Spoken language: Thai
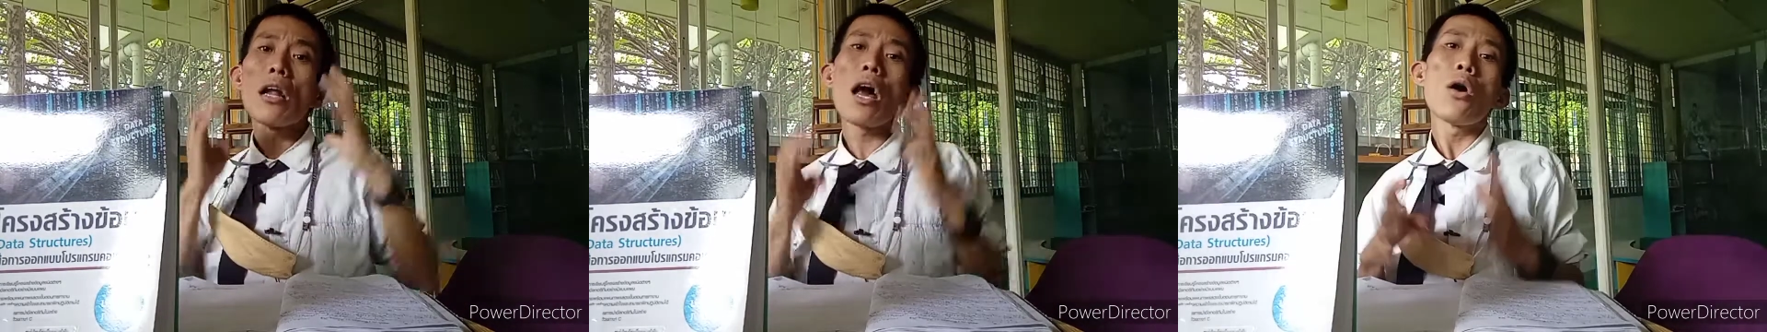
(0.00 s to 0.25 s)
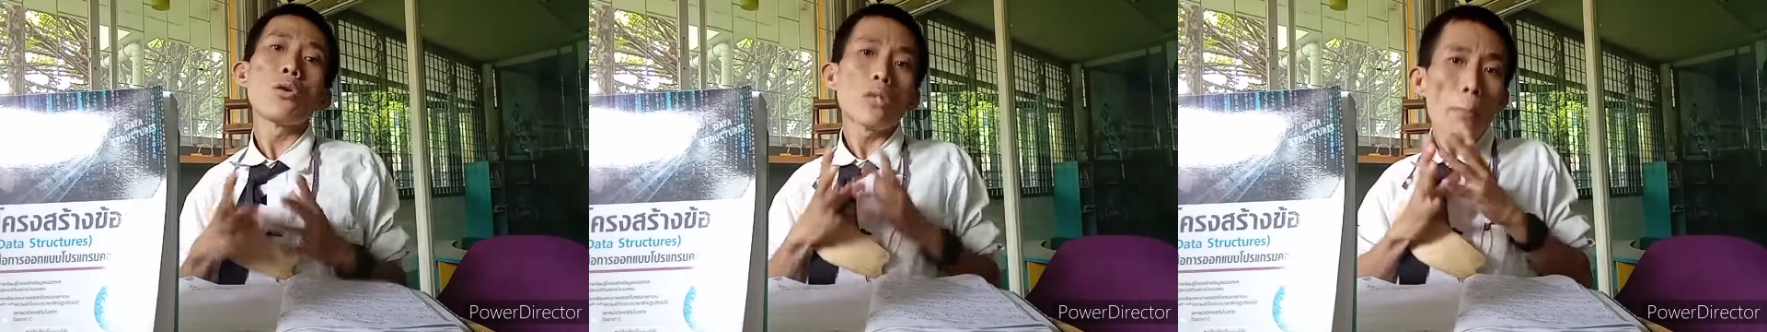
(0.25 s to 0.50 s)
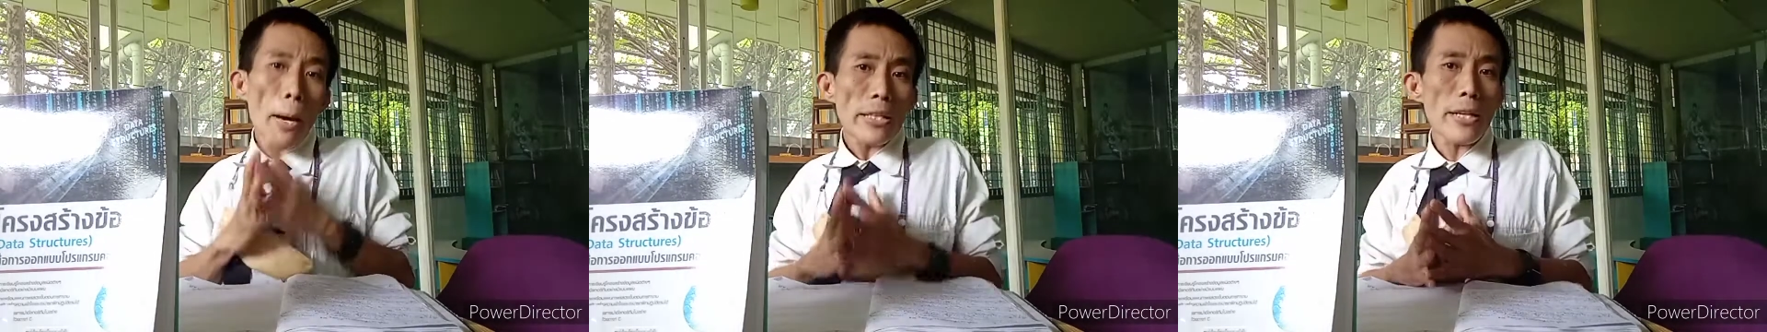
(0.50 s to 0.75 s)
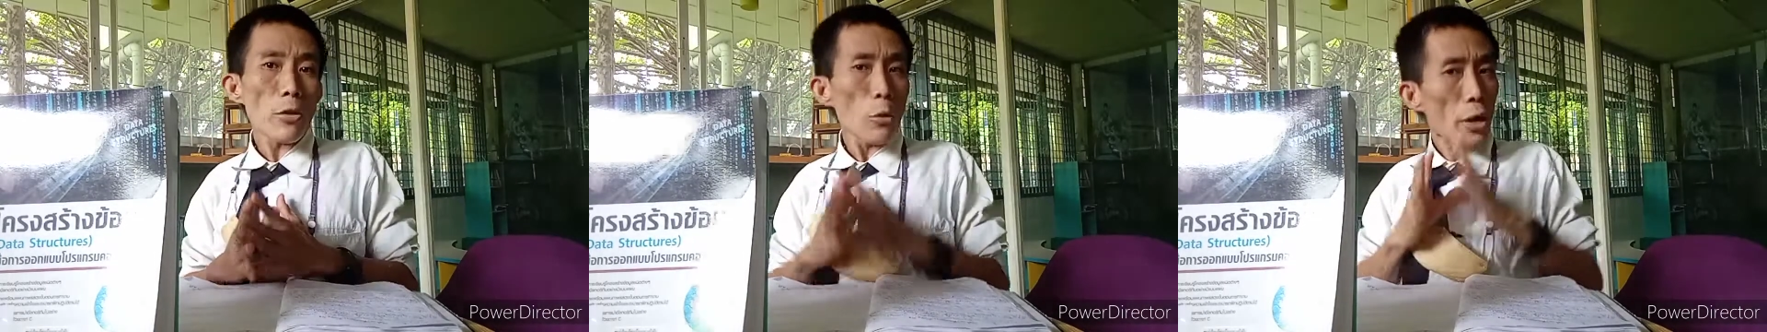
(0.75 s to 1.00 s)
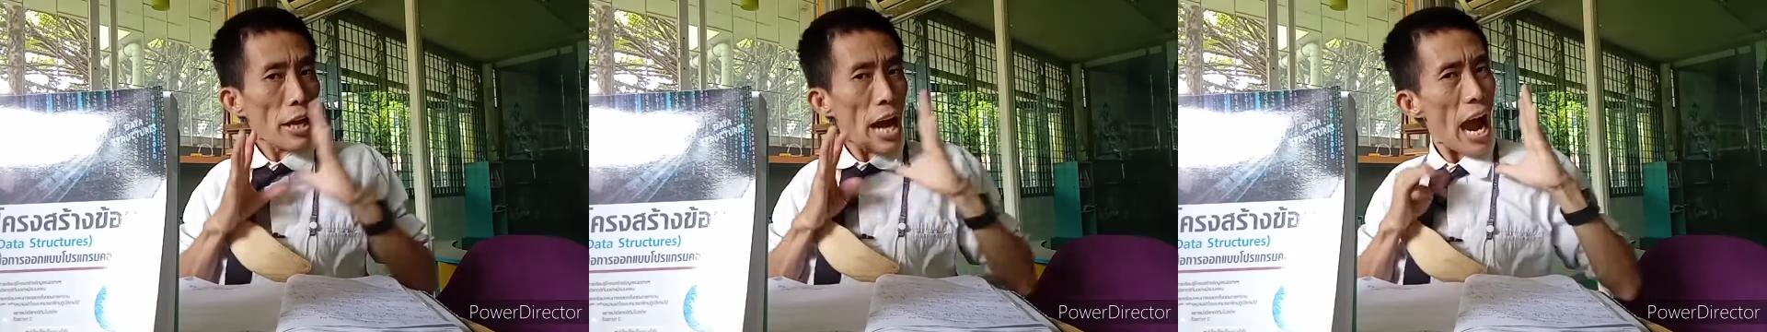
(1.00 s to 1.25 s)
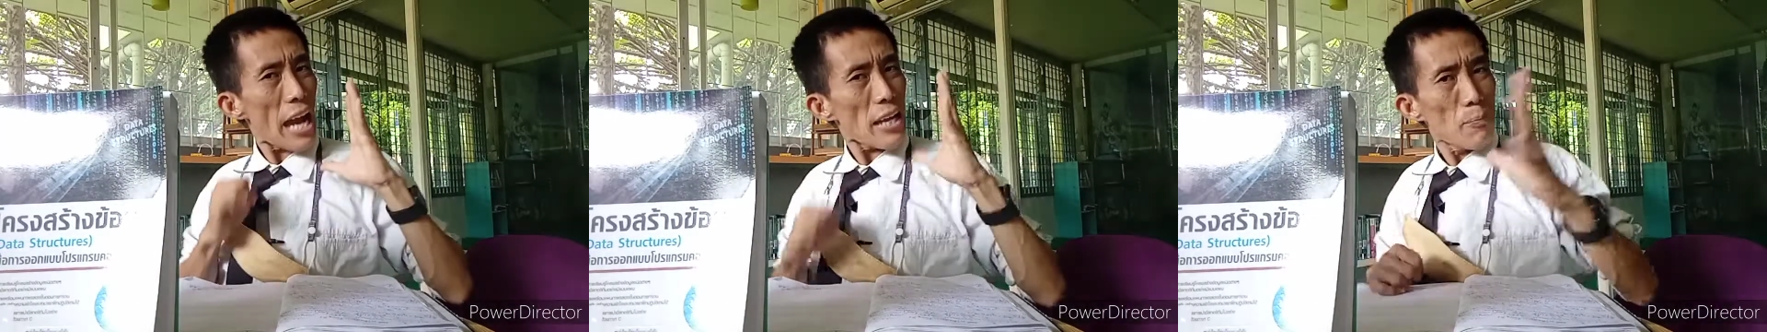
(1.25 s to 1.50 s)
เราจะพัฒนาตัวเอง
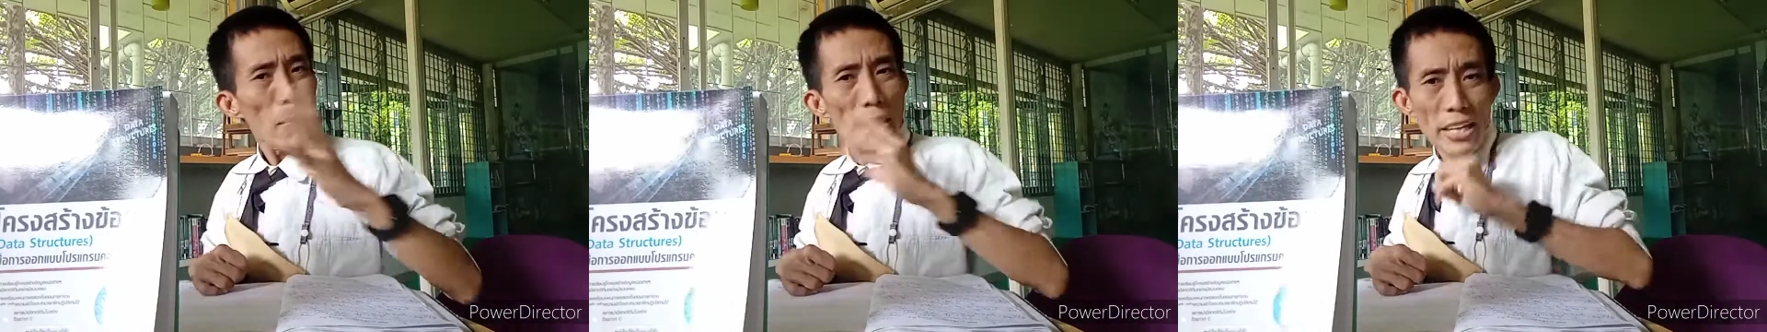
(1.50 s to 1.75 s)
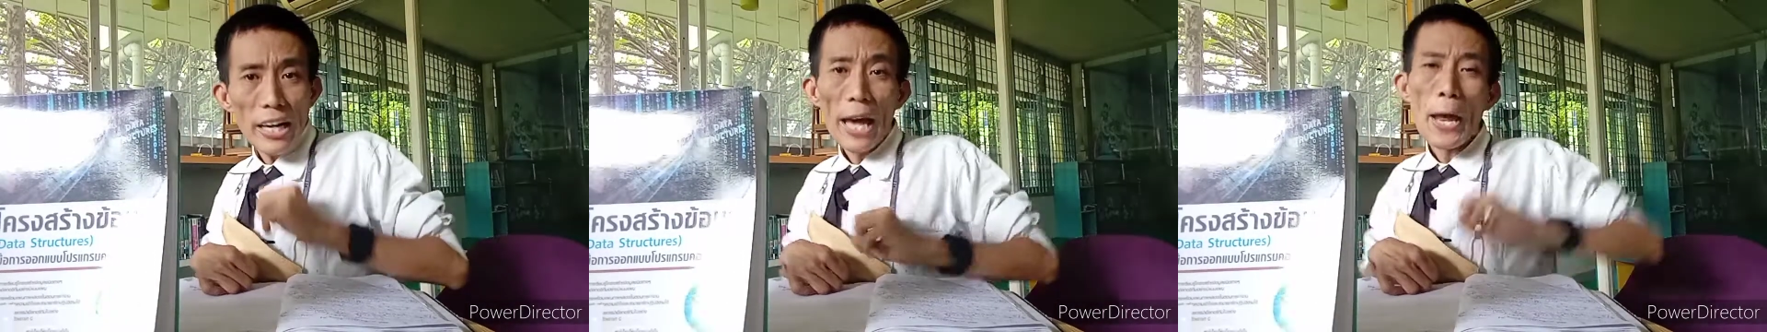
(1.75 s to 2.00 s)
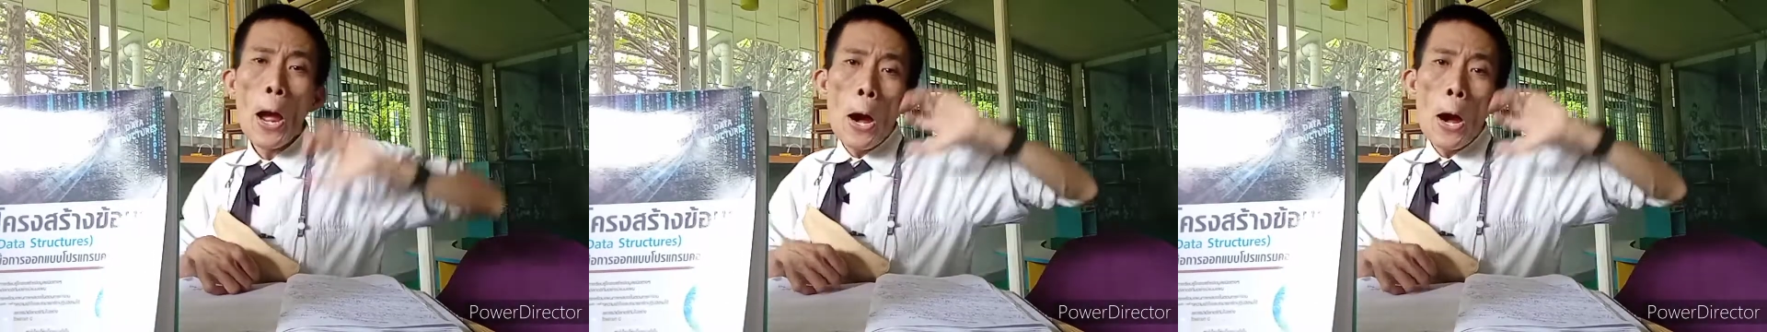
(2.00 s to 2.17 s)
ให้เป็นอย่างไร